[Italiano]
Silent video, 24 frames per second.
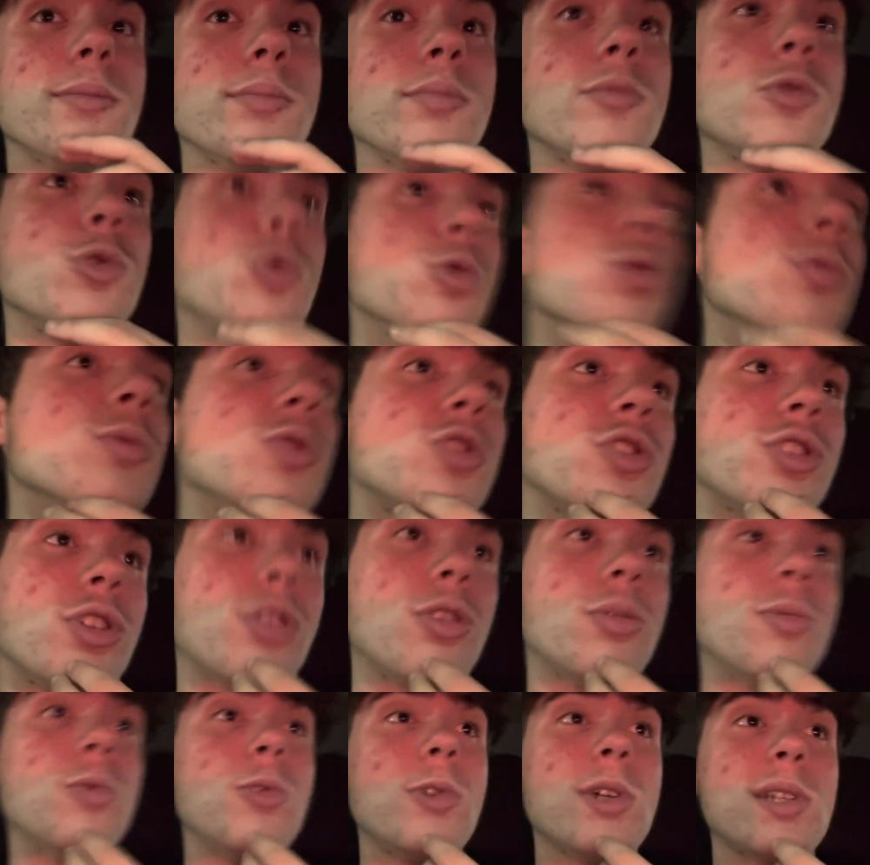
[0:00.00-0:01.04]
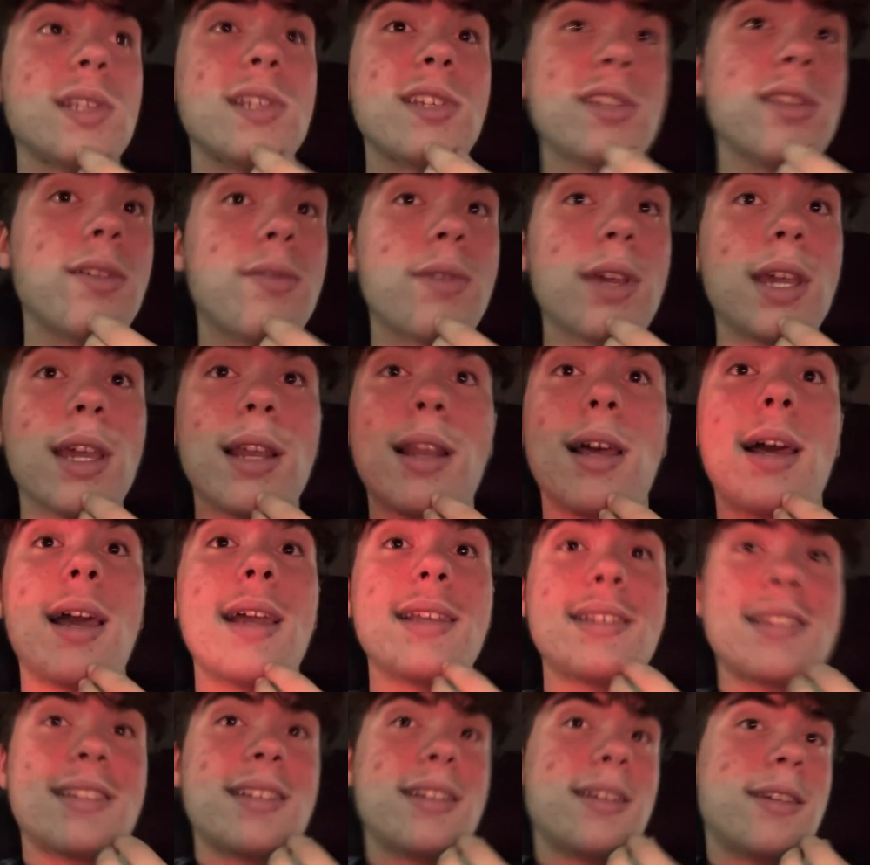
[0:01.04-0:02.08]
Gudmundsson comunque si rivela
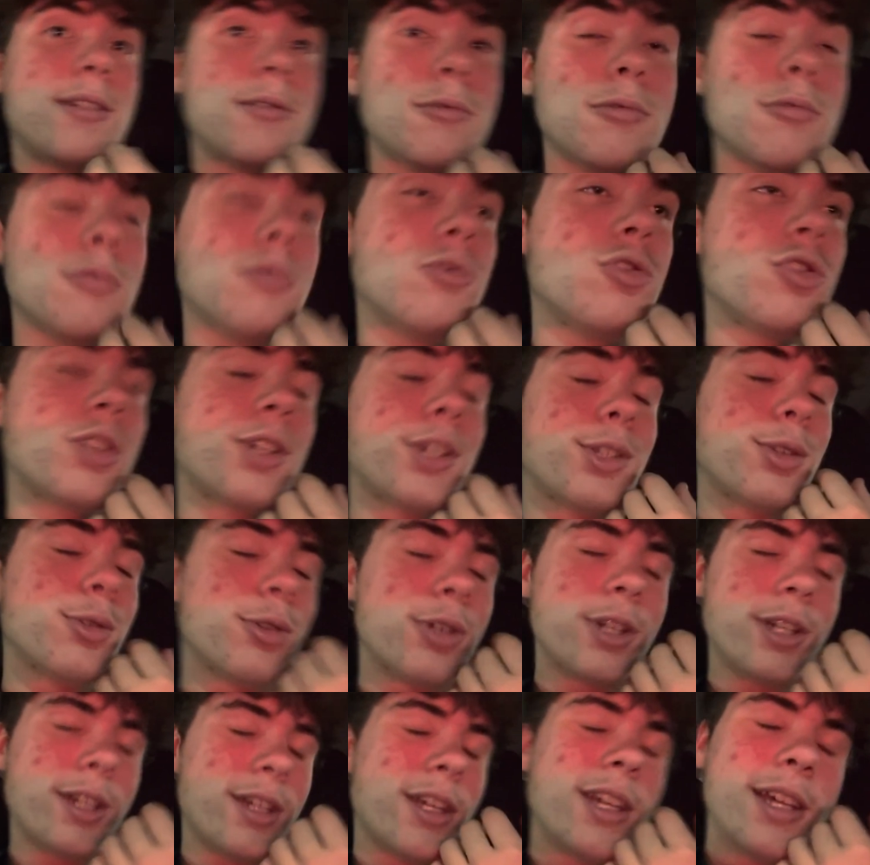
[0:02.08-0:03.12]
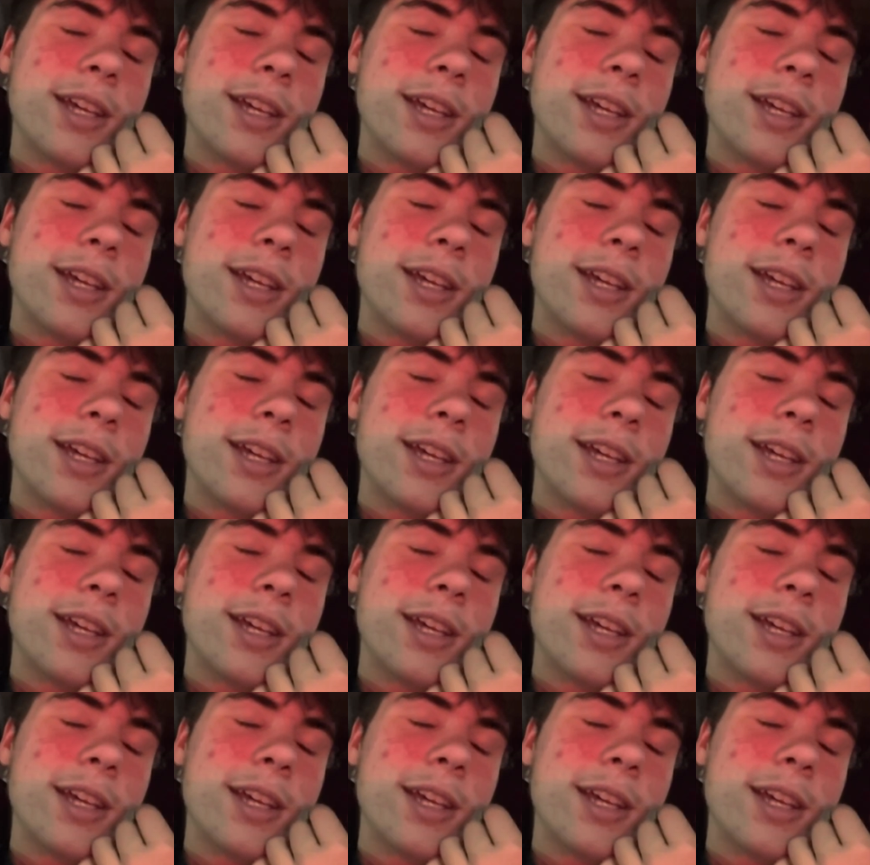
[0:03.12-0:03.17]
essere un giocatore